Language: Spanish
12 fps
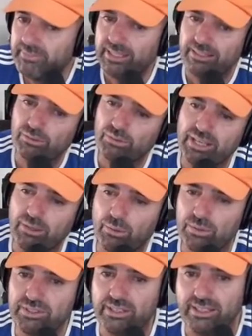Esto ya es
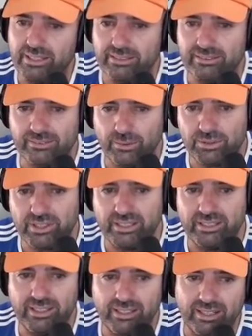cosa de, cosa
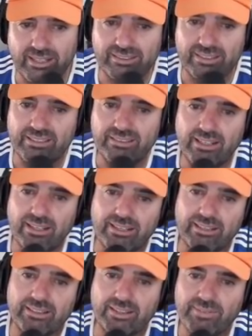de, la,
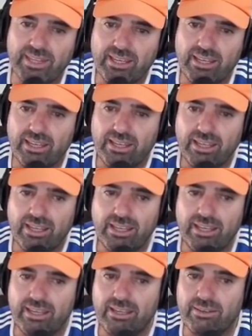gente.
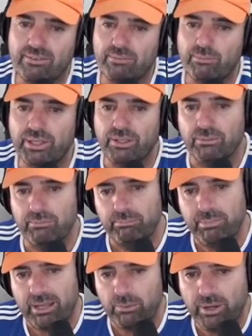Eh, bueno,
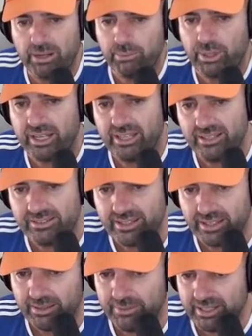PyWare por aquí
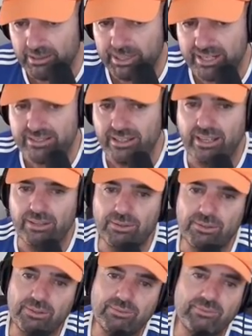dice que viene
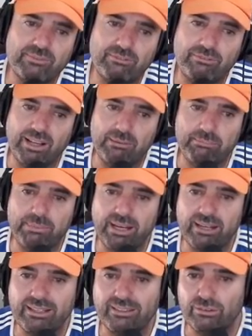preinstalado.
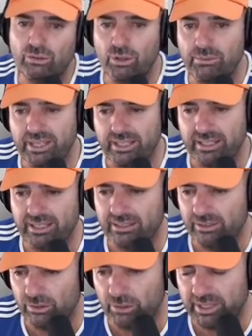Flatpak no viene,
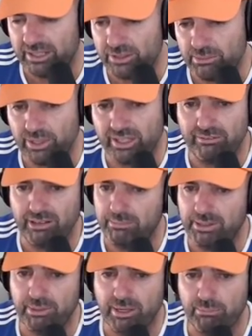no viene el soporte
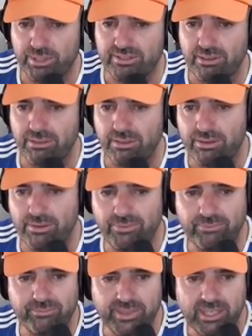Flatpak, para muy sencillo.
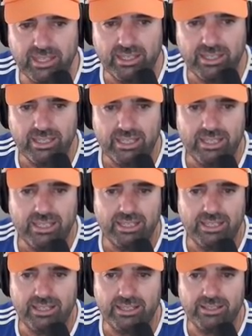
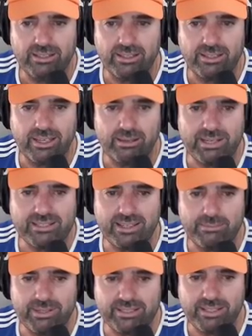Eh, ¿Qué más,
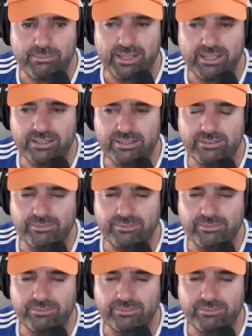qué más, qué más?